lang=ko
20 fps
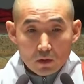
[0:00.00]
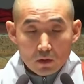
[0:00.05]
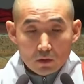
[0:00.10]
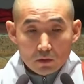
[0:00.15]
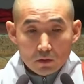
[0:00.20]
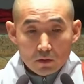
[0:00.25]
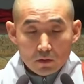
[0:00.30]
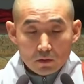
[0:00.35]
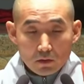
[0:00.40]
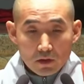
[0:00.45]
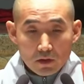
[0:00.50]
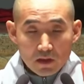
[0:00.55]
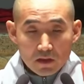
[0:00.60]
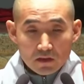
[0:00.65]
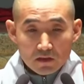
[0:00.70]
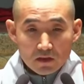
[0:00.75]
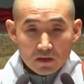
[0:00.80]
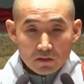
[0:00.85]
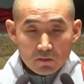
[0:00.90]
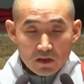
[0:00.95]
뭐 예나
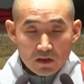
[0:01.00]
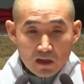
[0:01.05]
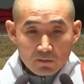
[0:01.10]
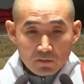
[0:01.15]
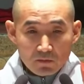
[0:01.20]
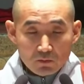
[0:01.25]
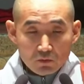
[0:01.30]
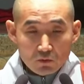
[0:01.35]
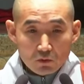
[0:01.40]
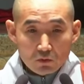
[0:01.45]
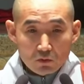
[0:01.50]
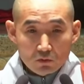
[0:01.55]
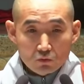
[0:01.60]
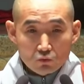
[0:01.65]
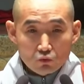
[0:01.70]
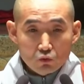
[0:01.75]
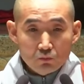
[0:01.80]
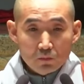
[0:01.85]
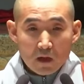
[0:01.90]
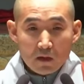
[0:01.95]
지금이나 한남동은
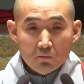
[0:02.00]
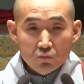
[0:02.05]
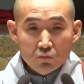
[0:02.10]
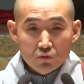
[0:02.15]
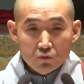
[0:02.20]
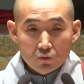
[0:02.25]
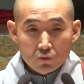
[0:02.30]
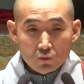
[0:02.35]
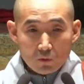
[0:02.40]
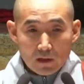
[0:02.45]
국방부